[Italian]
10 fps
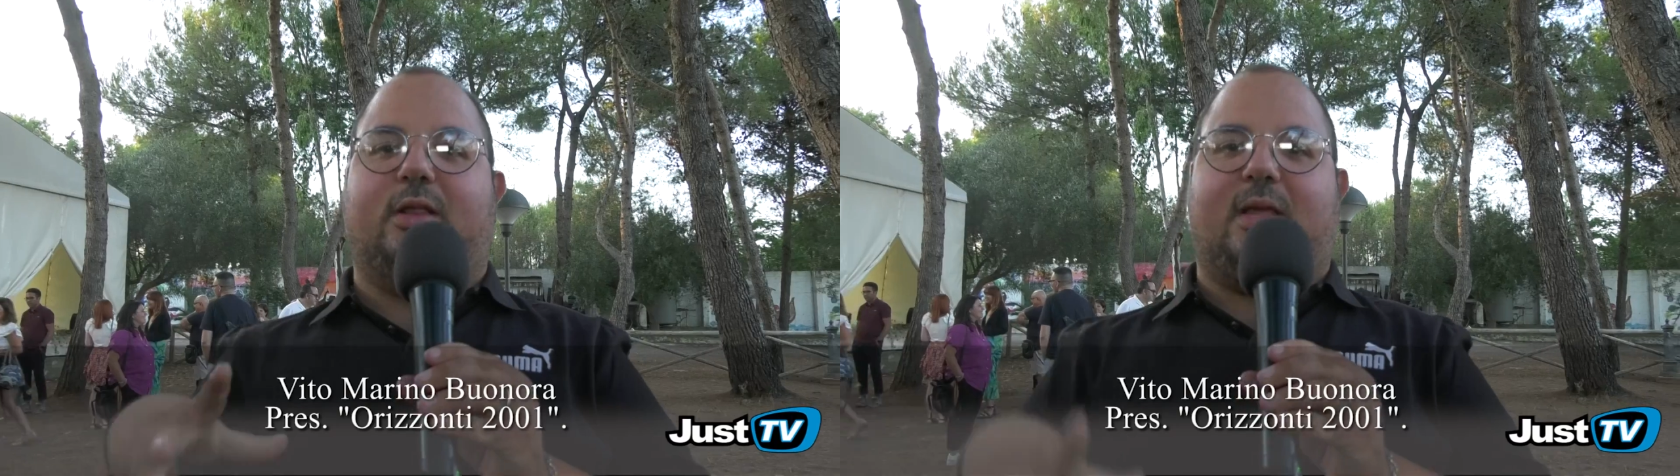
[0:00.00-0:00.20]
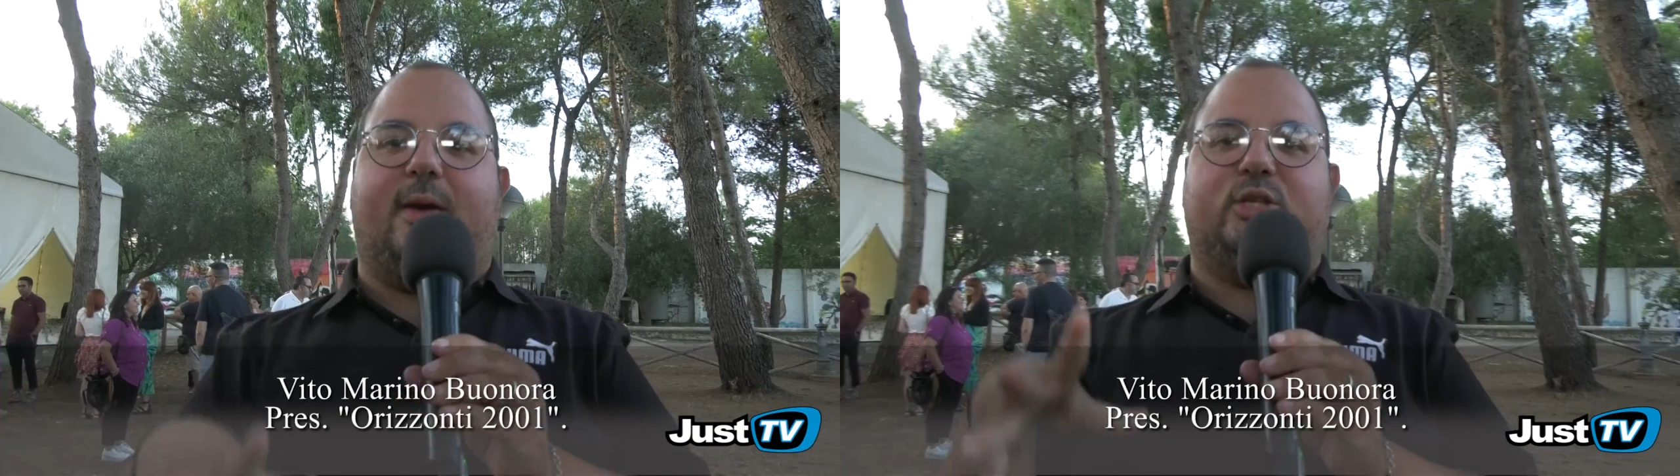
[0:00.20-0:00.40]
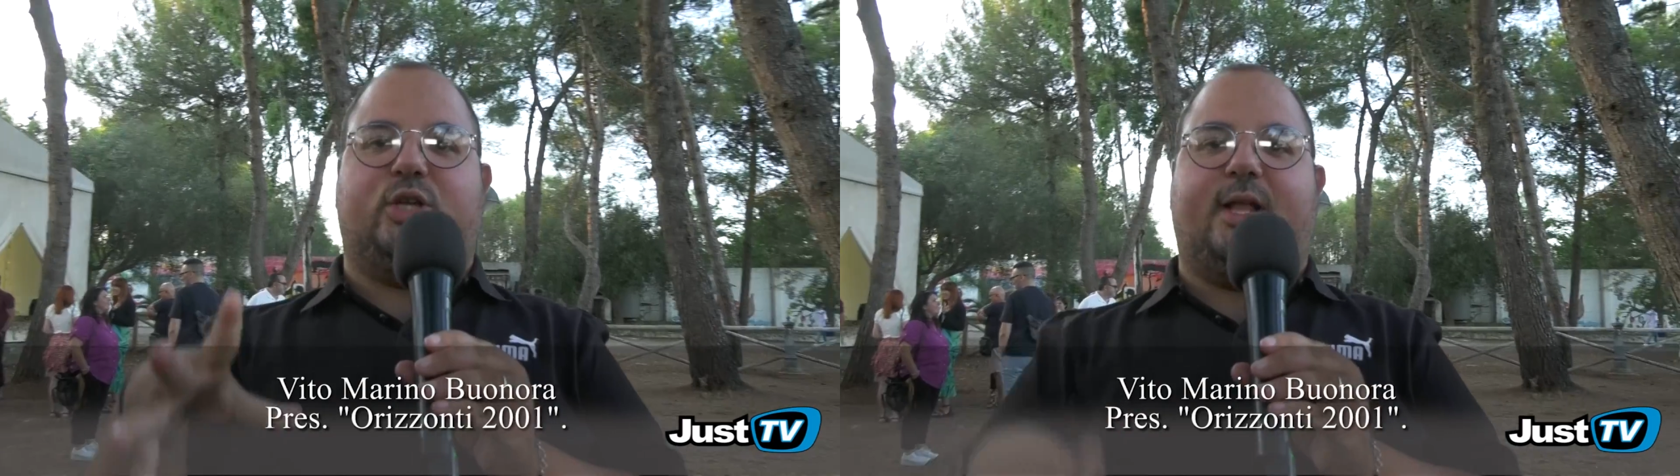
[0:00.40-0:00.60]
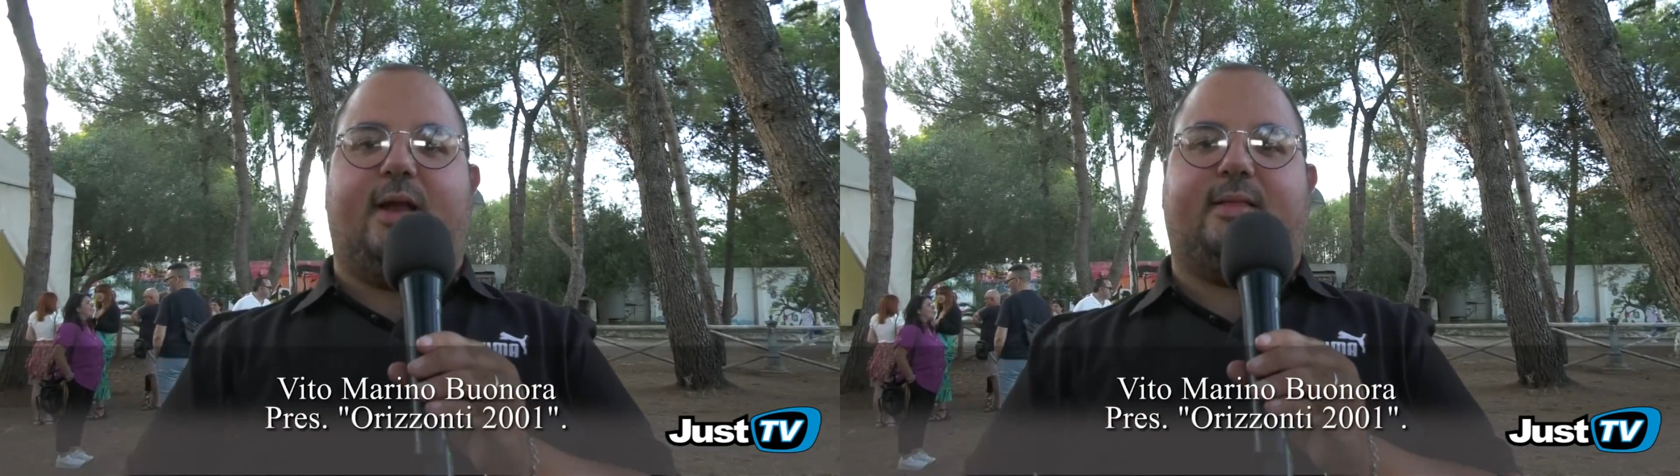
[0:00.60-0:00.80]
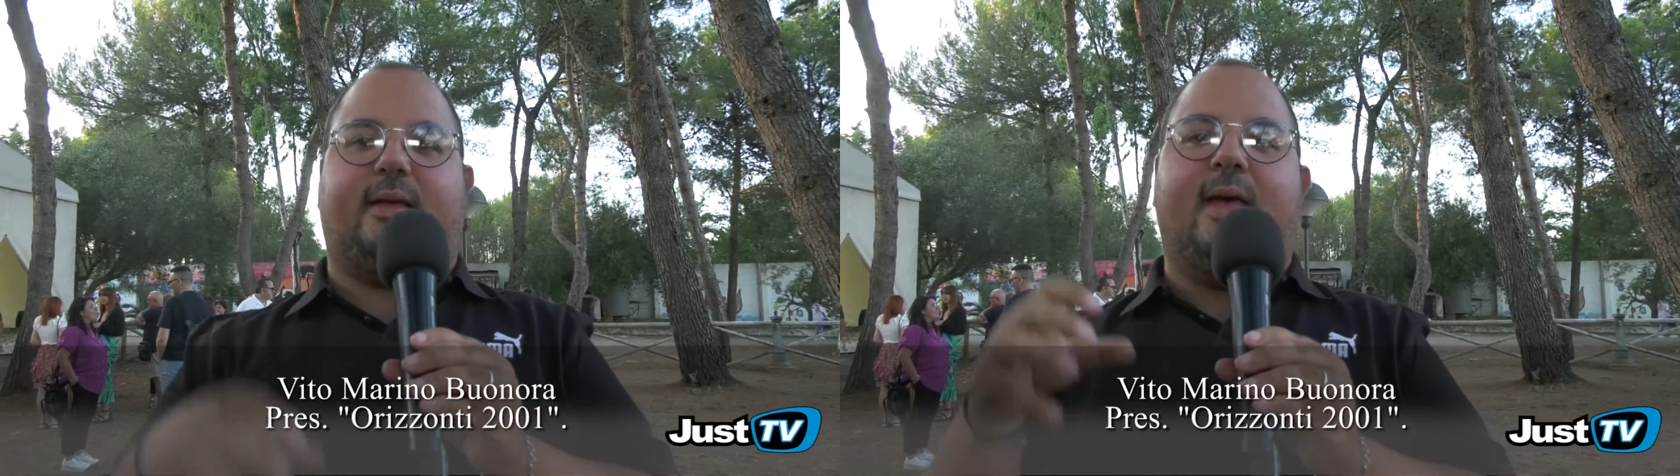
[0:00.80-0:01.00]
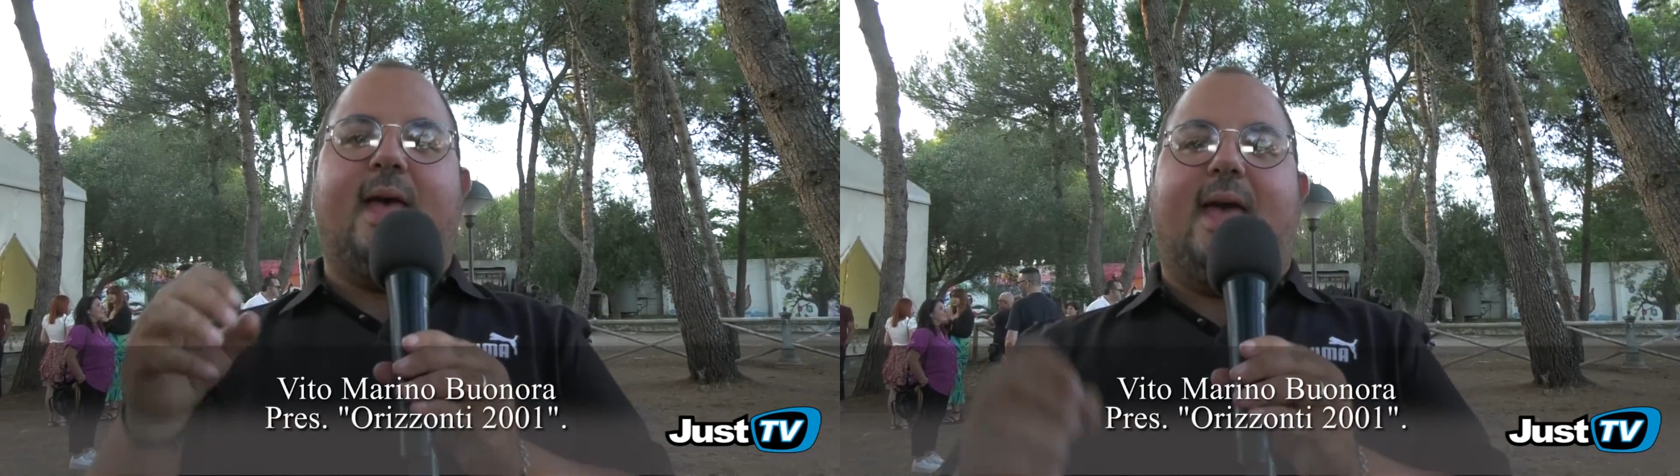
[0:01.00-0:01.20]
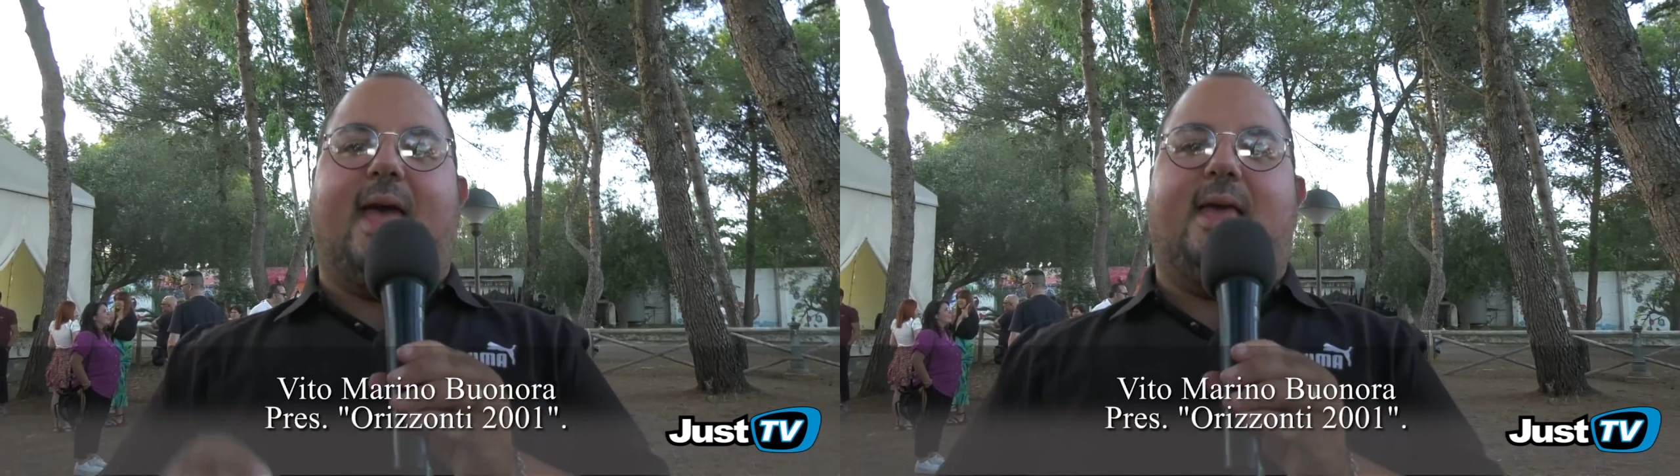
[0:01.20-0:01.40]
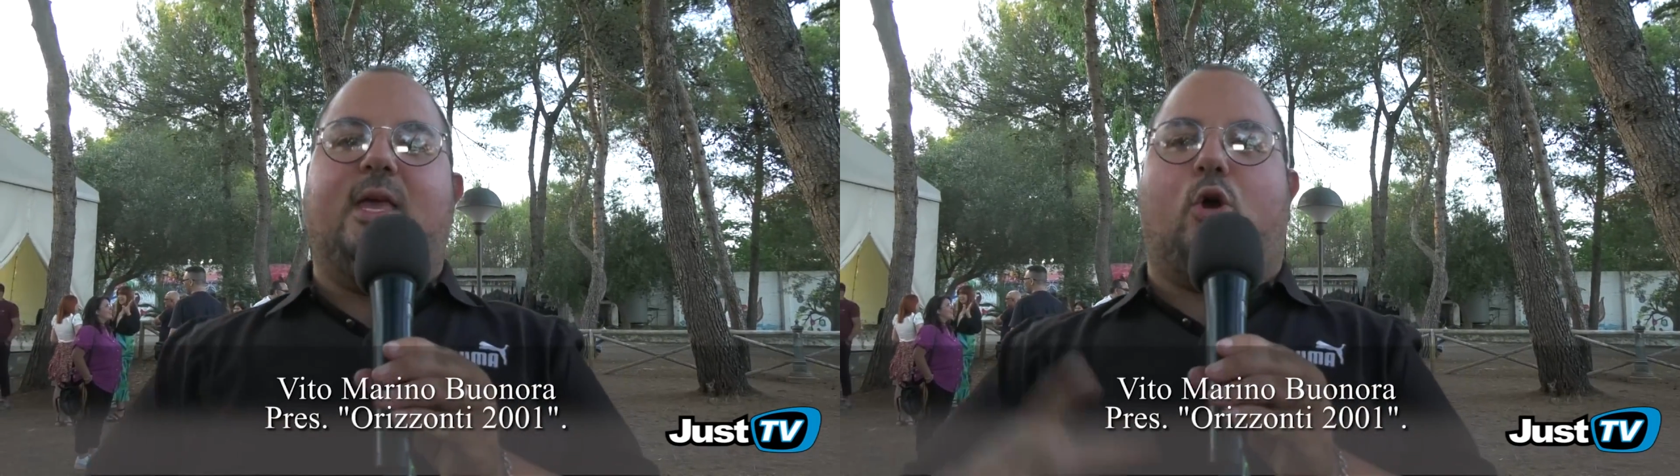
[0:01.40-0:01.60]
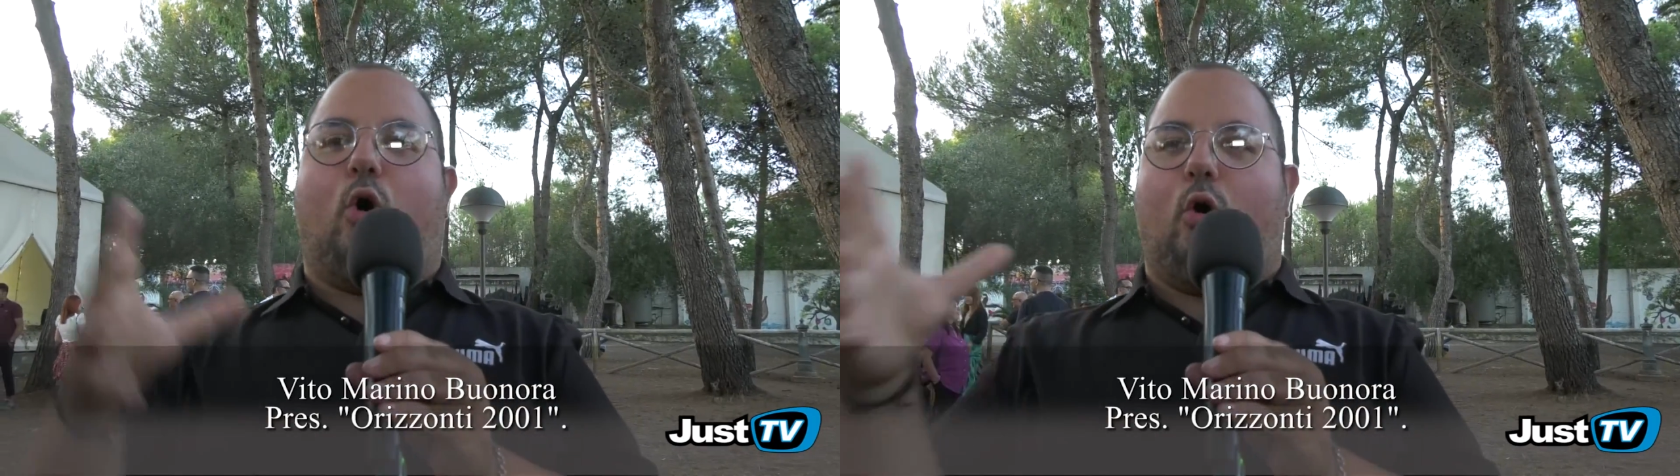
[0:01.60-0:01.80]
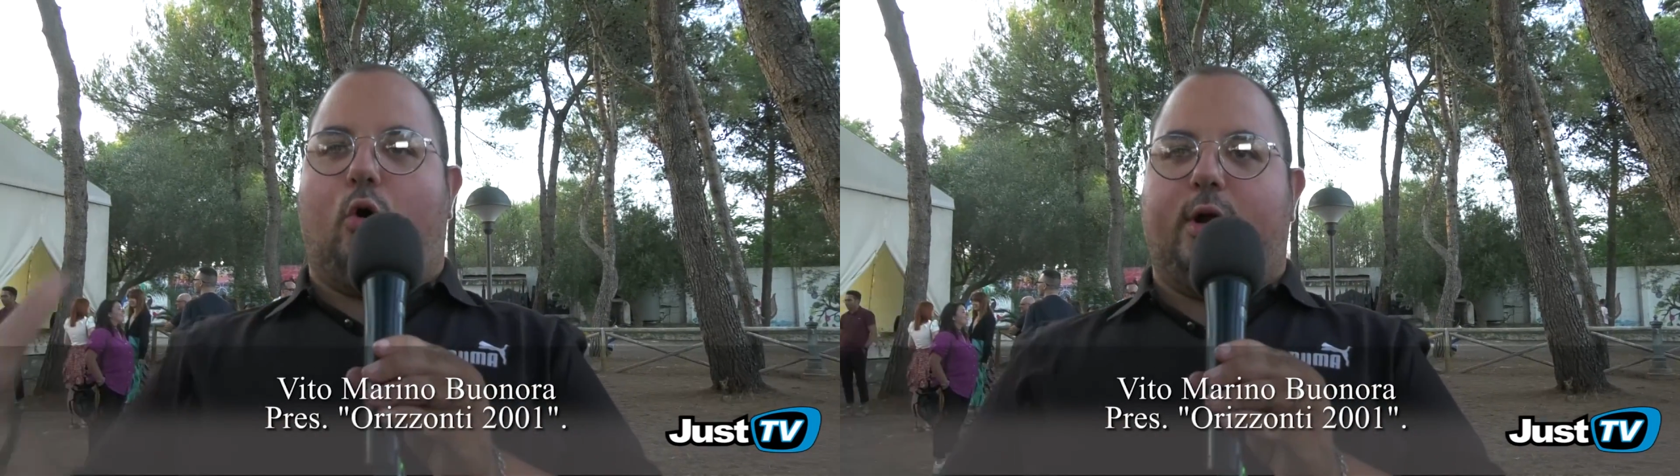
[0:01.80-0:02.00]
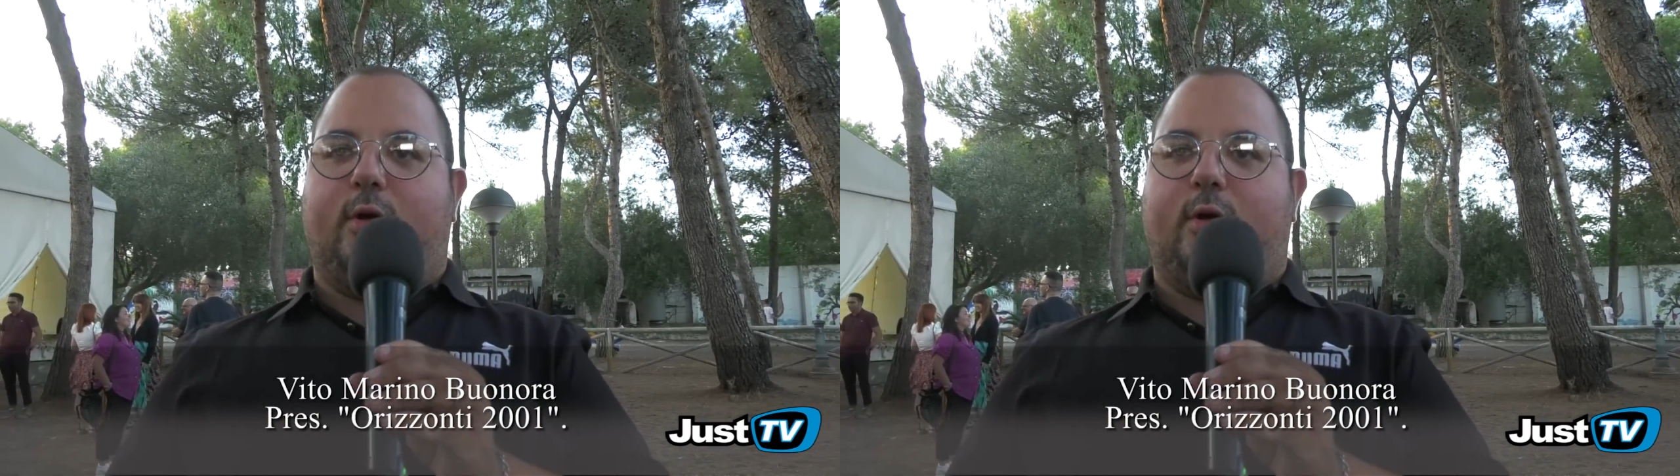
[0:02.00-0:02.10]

il tema dei giri d'Art è i colori,